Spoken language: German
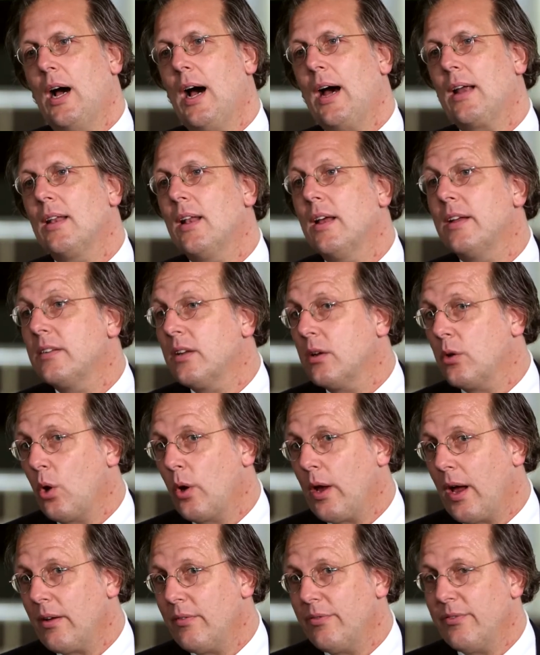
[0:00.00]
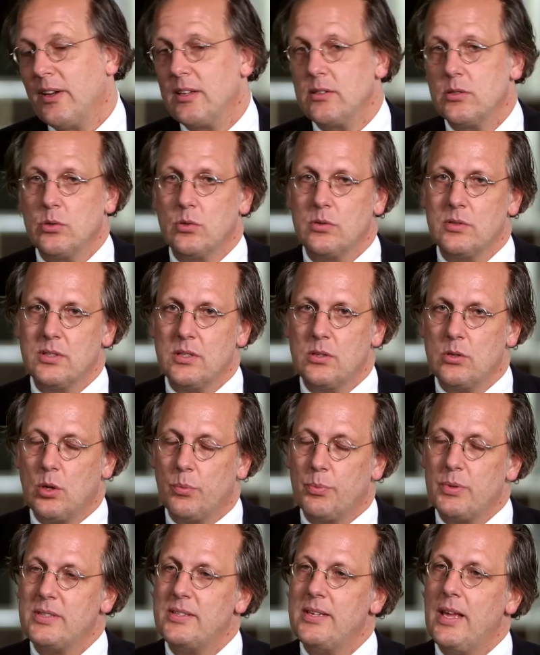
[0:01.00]
Harnleiter-Neueinpflanzungen sind,
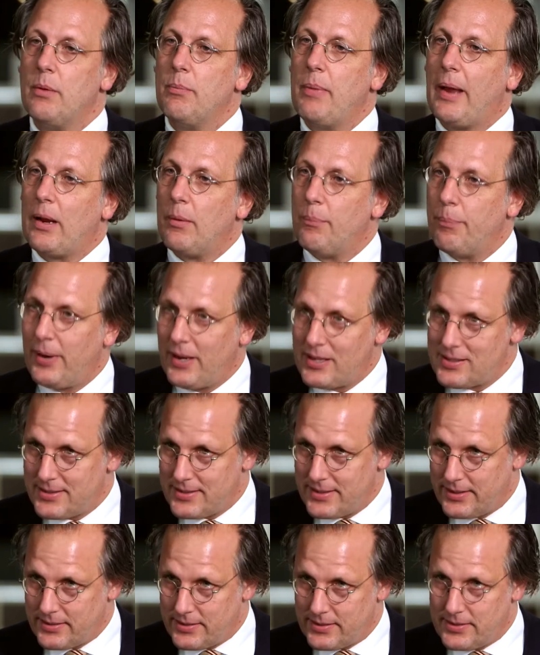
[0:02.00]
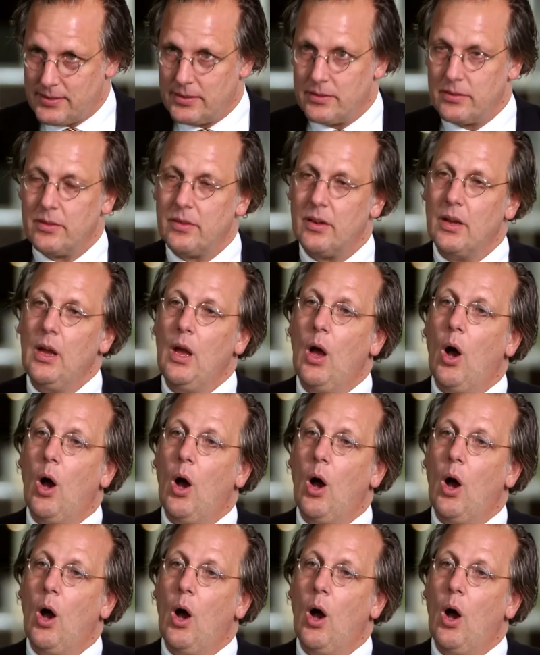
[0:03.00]
ob es Nierenbeckenplastiken sind,